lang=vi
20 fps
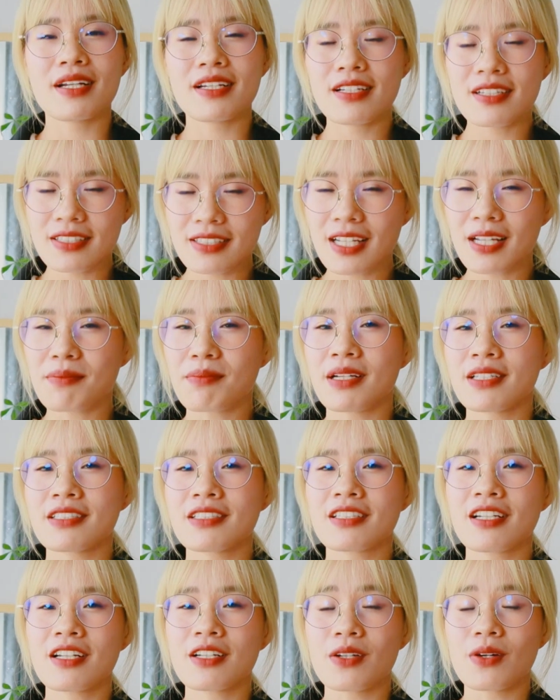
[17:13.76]
mà đơn giản mà
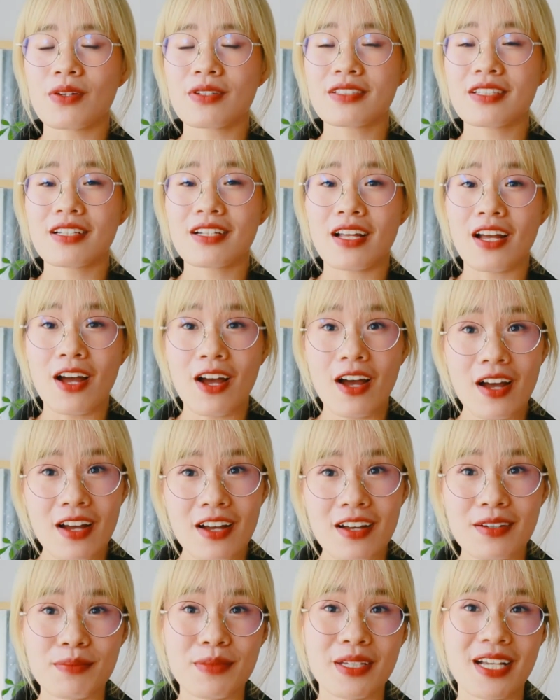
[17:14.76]
chỉ cần nói rằng là
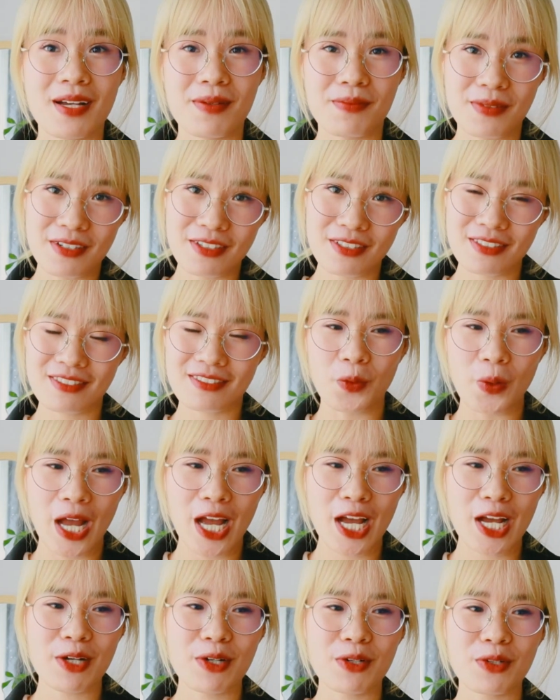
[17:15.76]
à mình cảm ơn
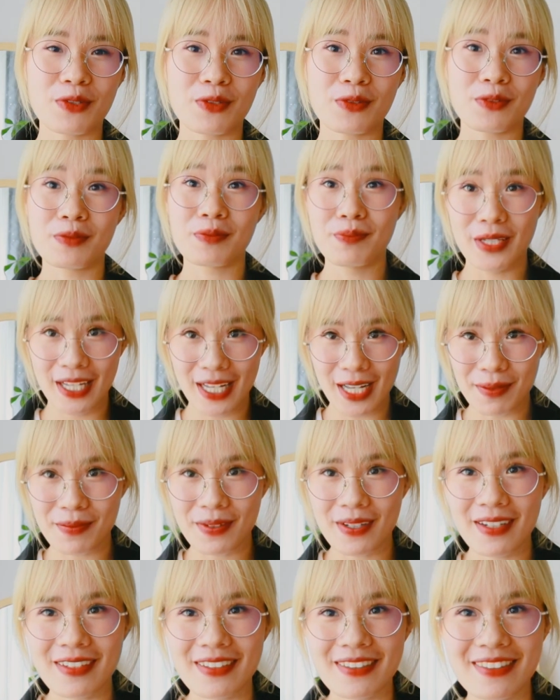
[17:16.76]
wow mình
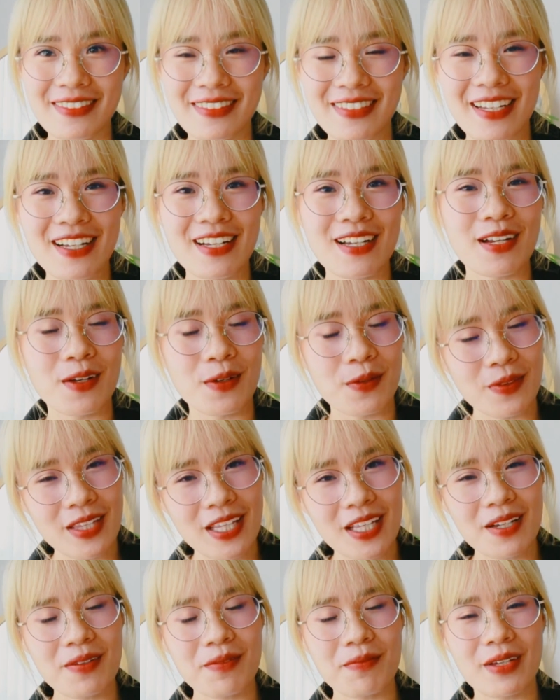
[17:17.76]
cảm ơn đây là lần đầu
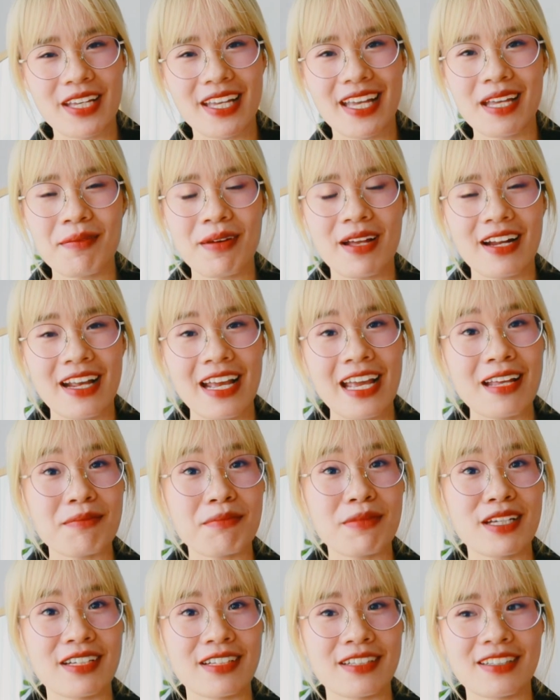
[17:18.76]
tiên là mình nghe bạn
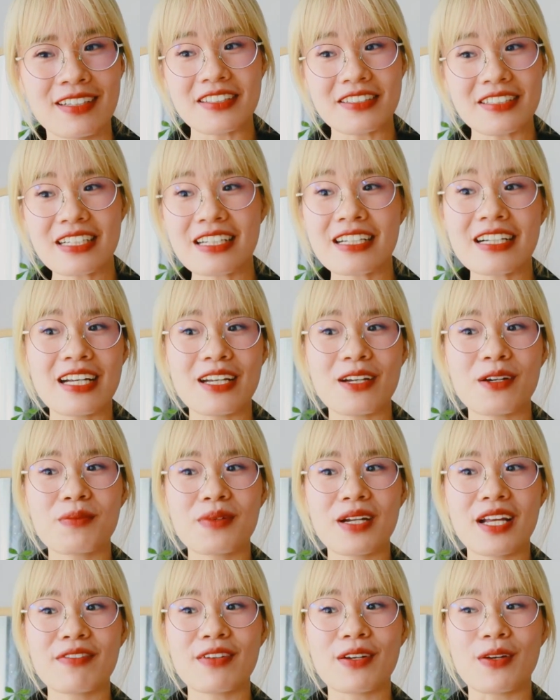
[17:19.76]
khen mình thì chắc là ngày
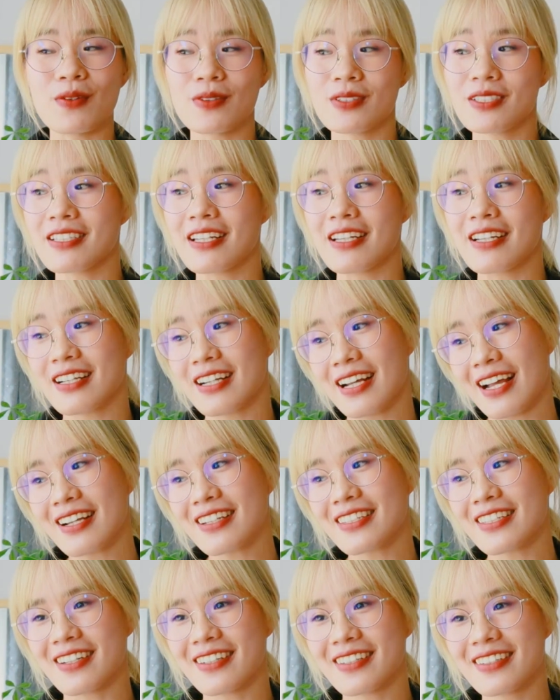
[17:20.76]
hôm nay phải có gì đấy khác
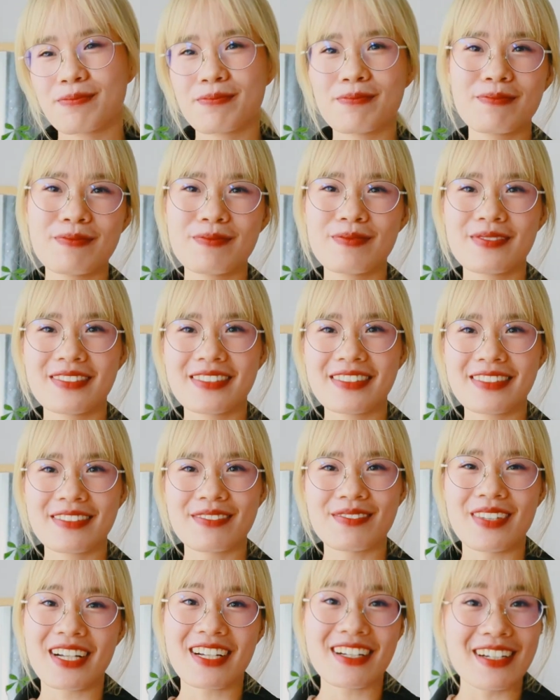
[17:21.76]
nhỉ uhm, ừ
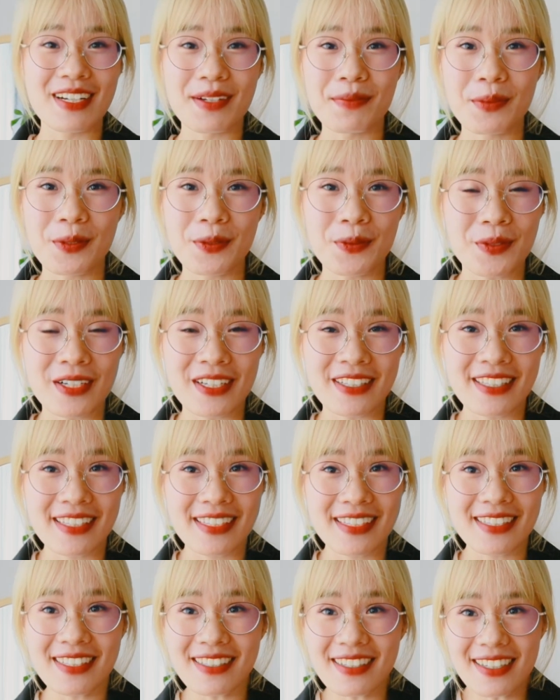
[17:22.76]
và cười một nụ cười thật
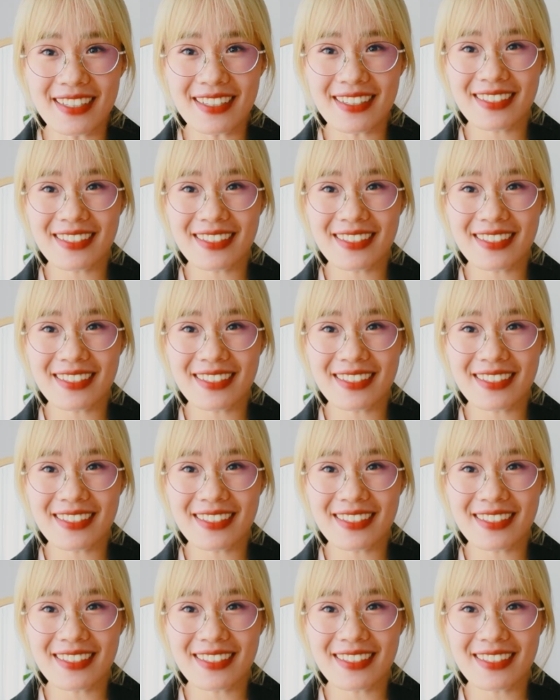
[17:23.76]
tươi